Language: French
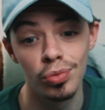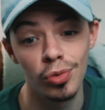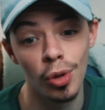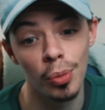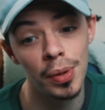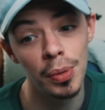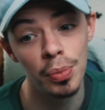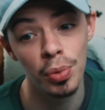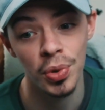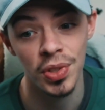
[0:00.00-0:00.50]
tant
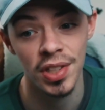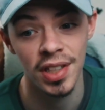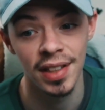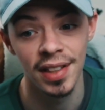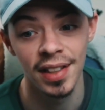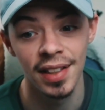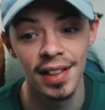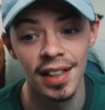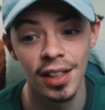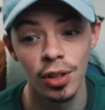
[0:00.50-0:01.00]
pis pour ce qui est
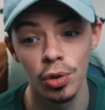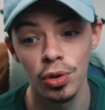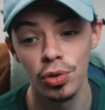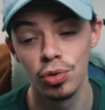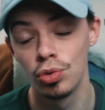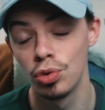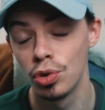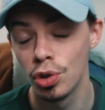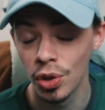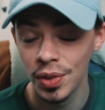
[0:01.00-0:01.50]
des décos
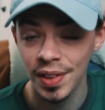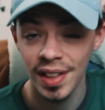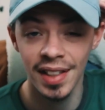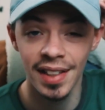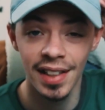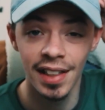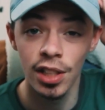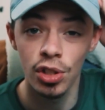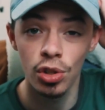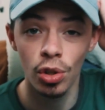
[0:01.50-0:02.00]
du côté
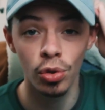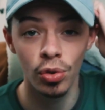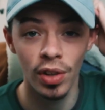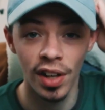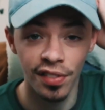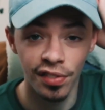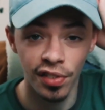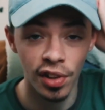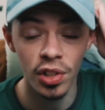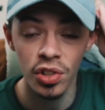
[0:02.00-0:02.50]
des légendes de
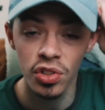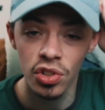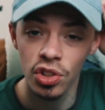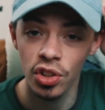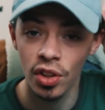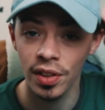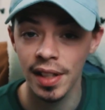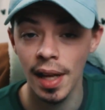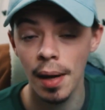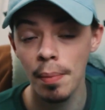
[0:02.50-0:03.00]
la force, il
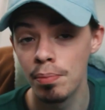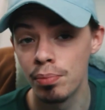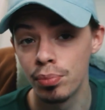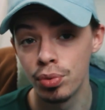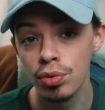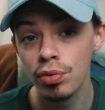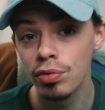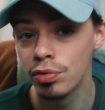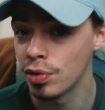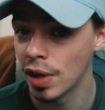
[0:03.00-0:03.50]
y en a
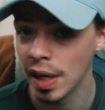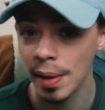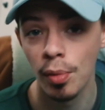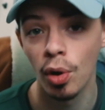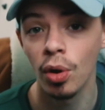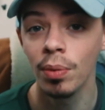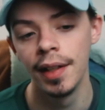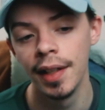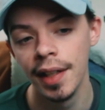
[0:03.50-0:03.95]
plus vraiment.